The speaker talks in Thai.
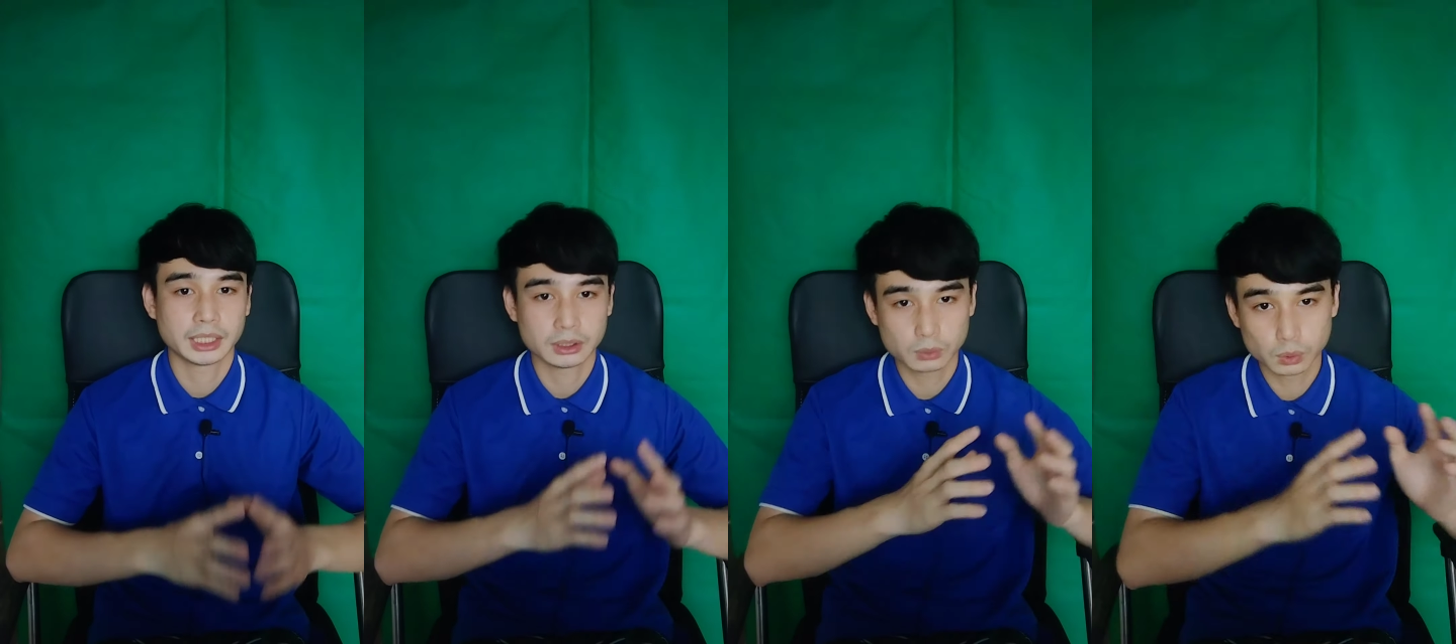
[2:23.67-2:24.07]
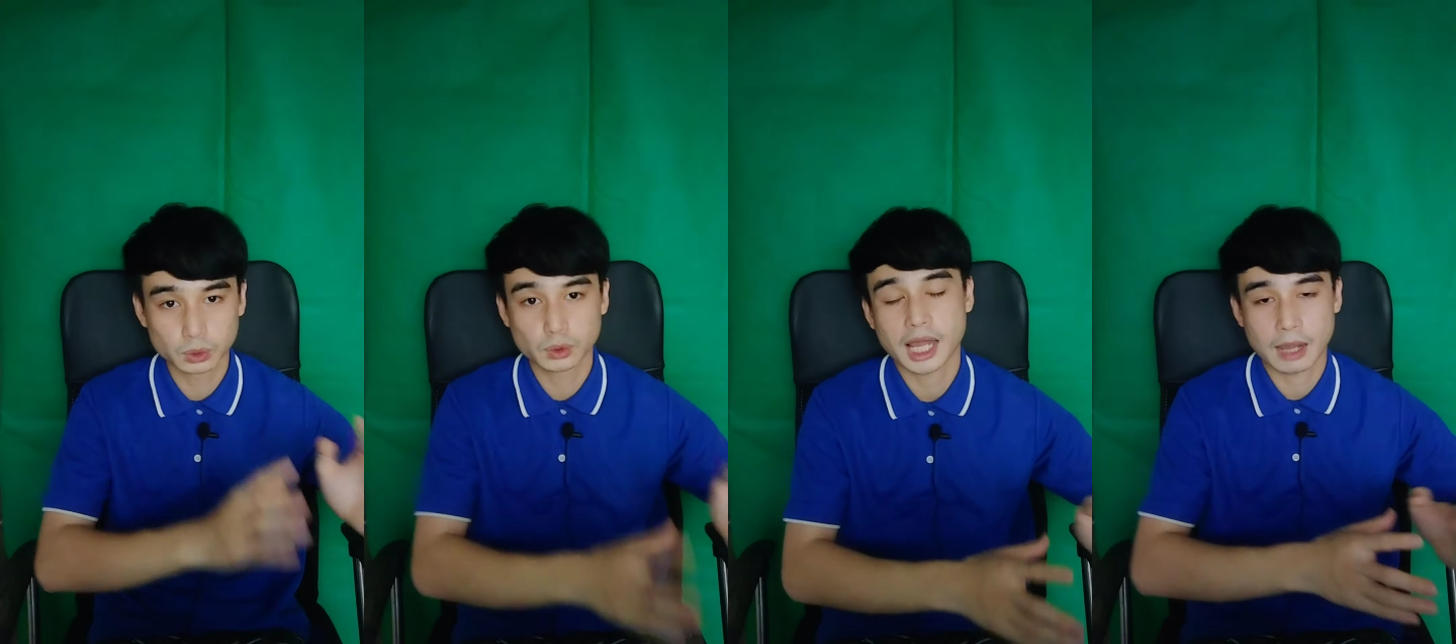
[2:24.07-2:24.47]
คุณต้อง
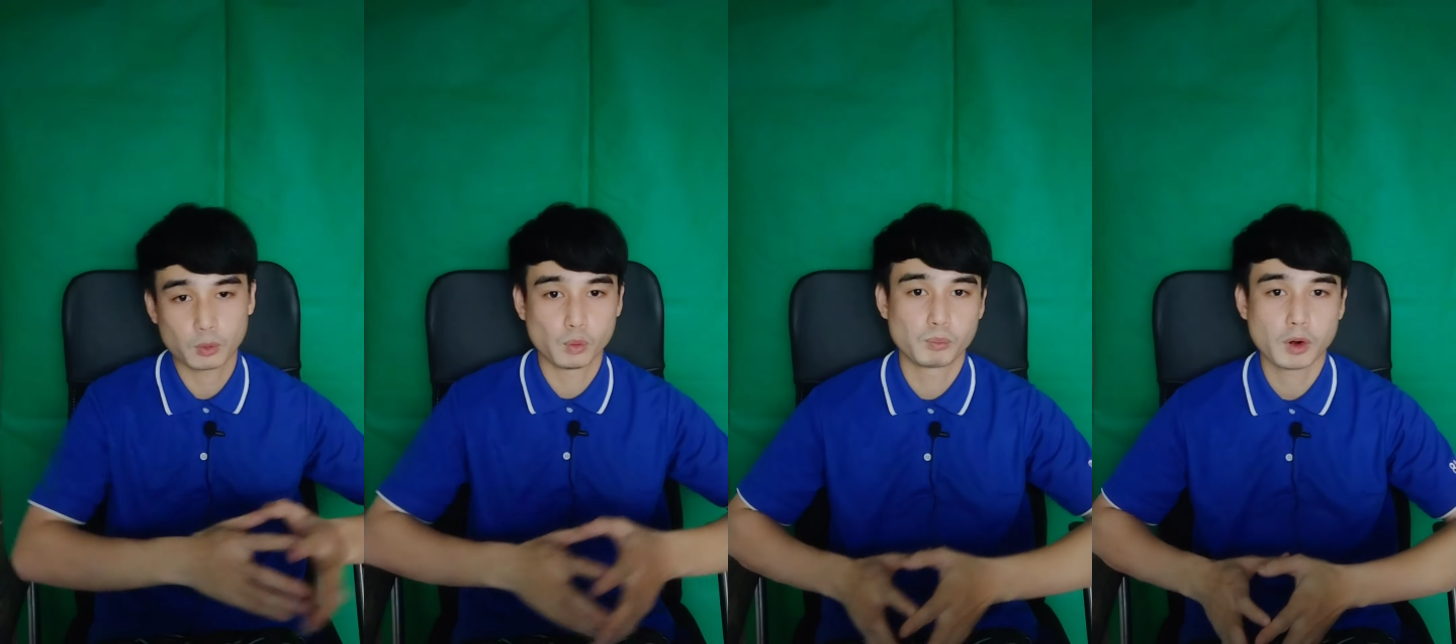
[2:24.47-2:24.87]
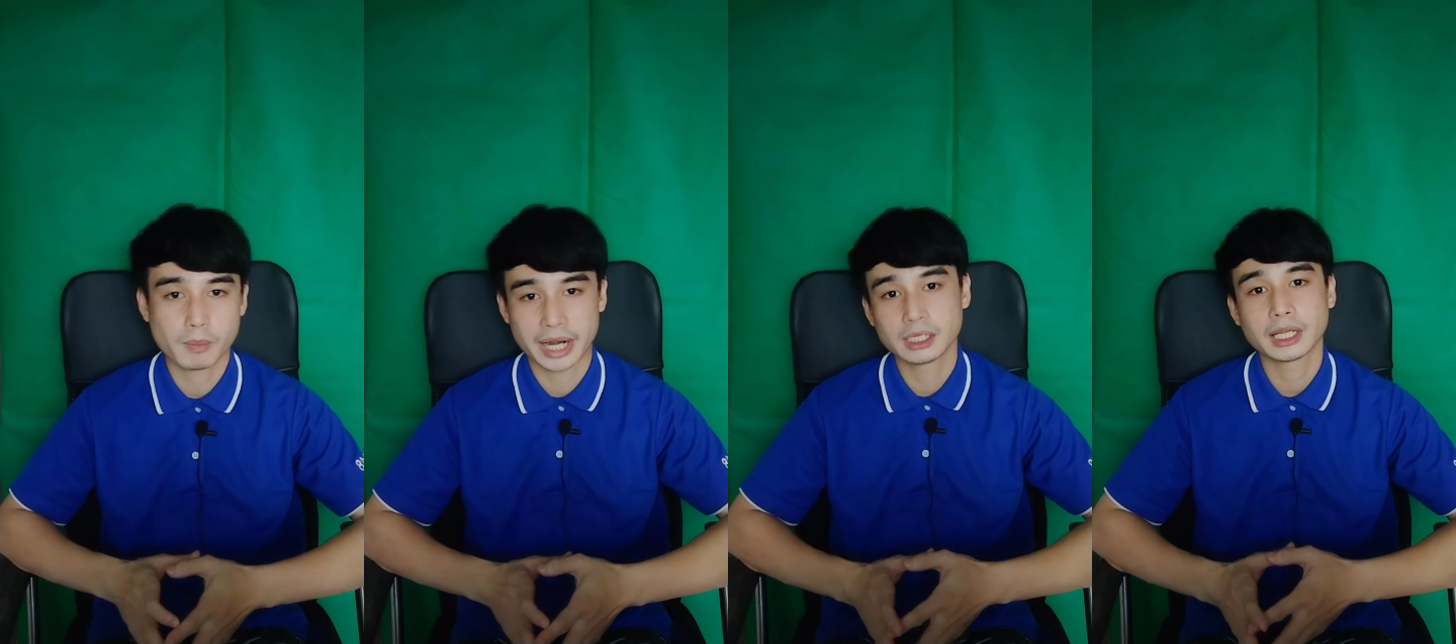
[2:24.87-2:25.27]
หากลุ่มเป้าหมาย
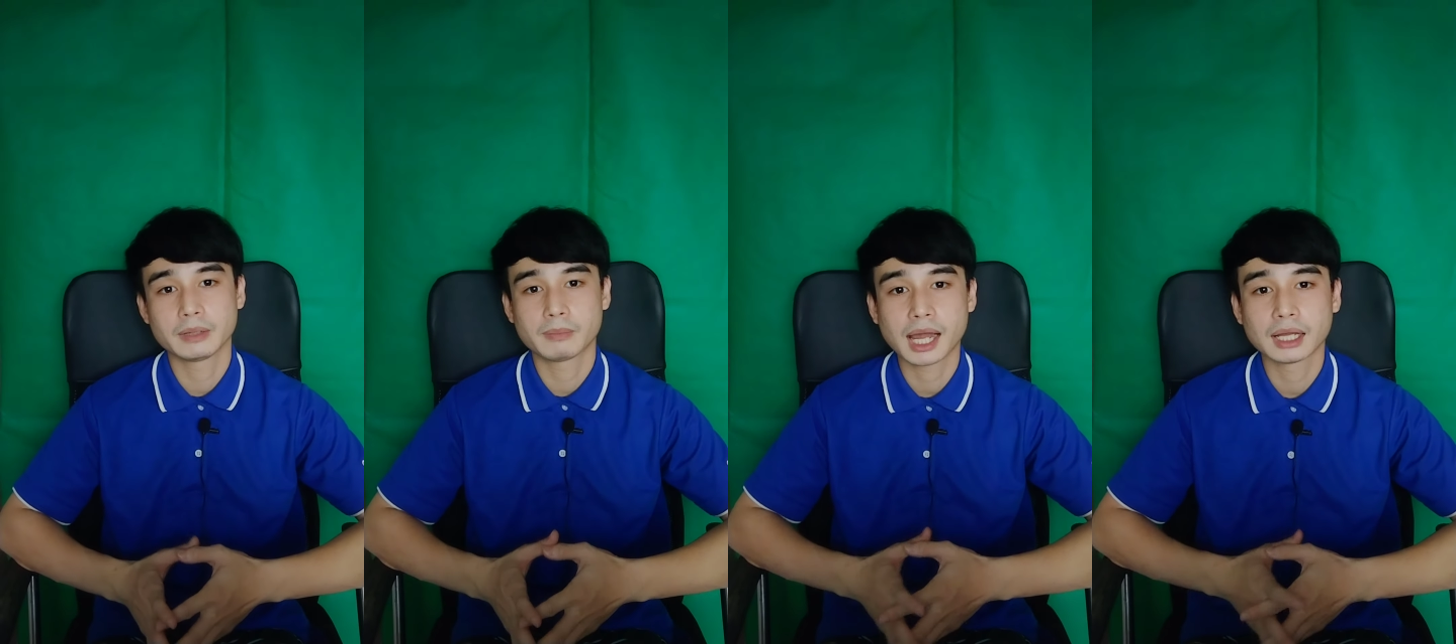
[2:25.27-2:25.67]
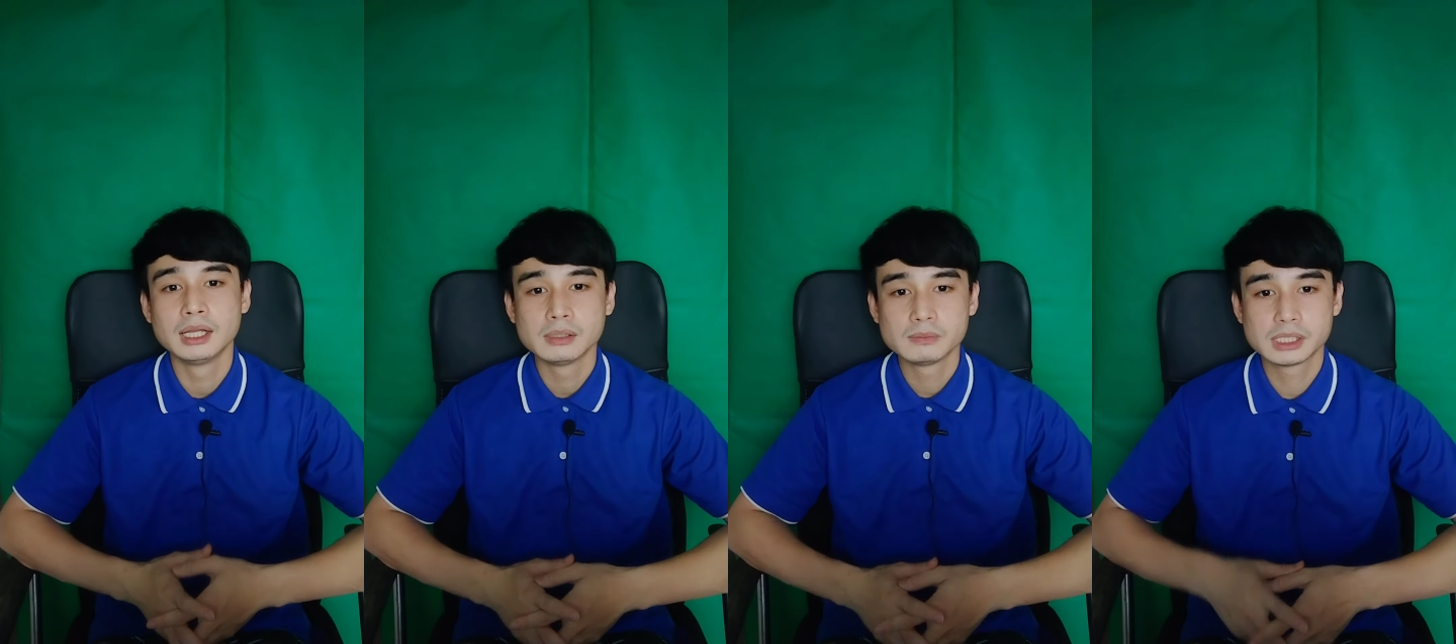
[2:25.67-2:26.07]
ยังไงบ้าง
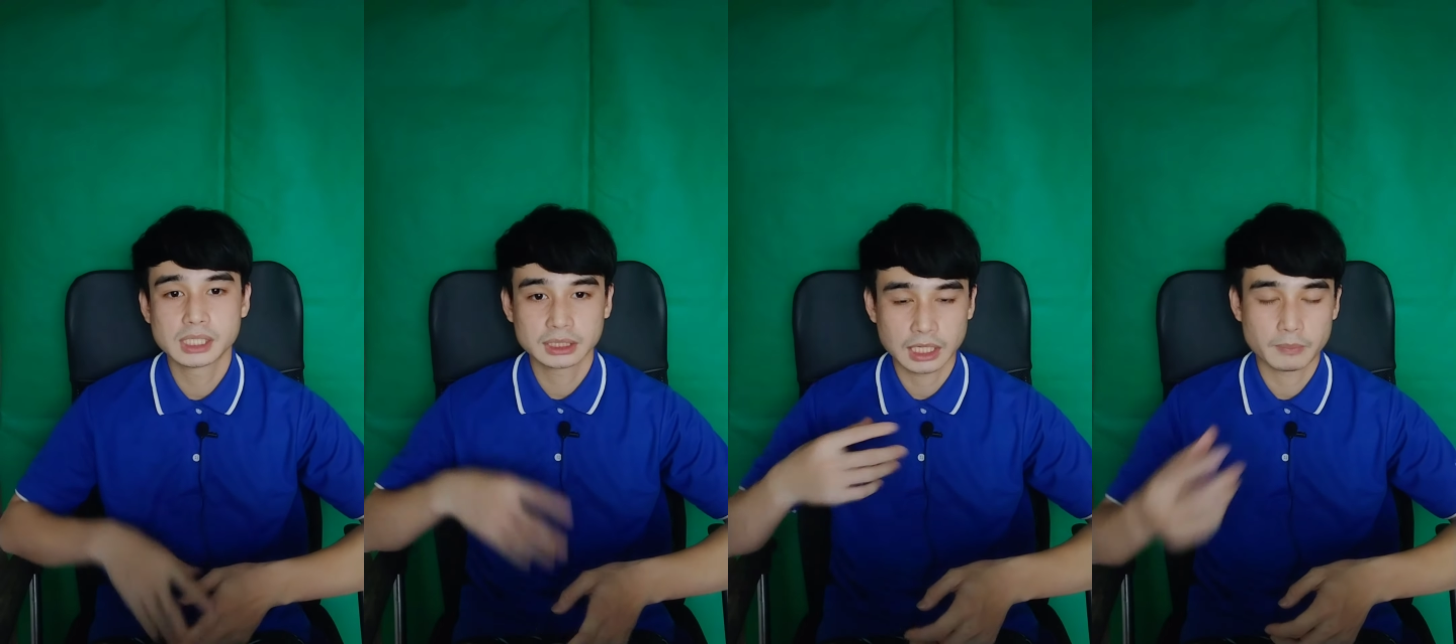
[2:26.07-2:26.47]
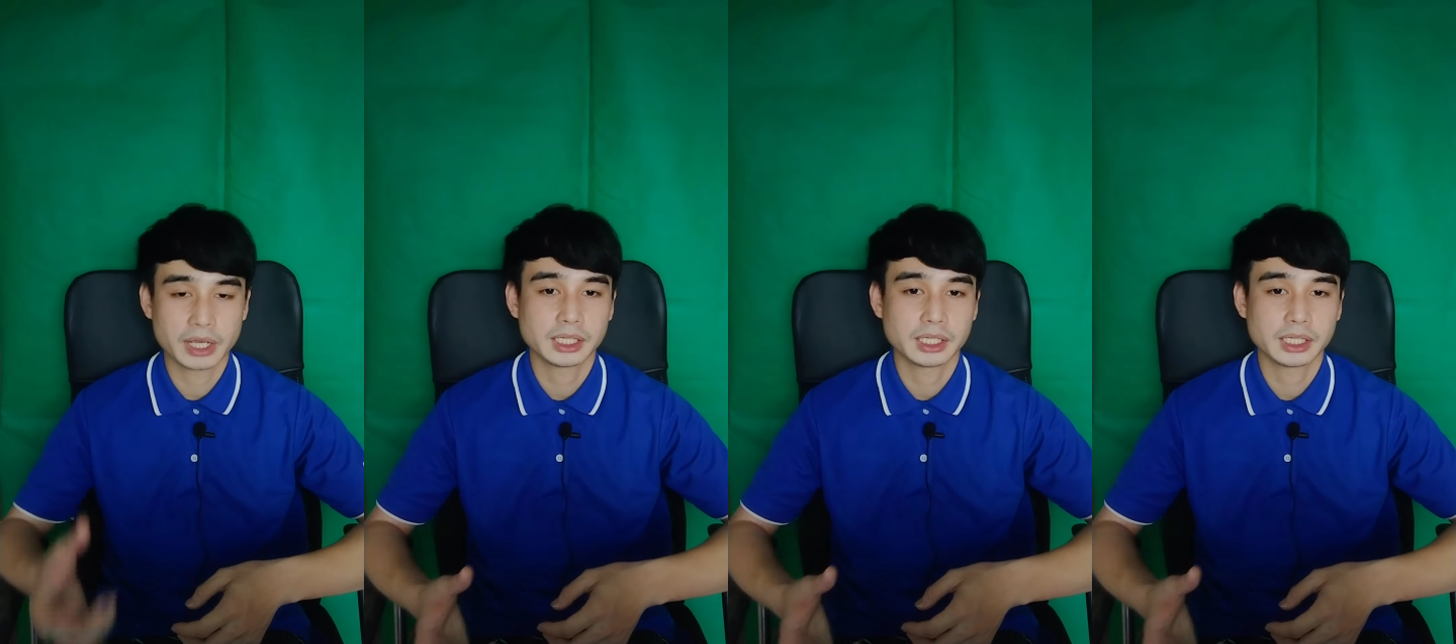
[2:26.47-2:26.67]
เพื่อจะทำให้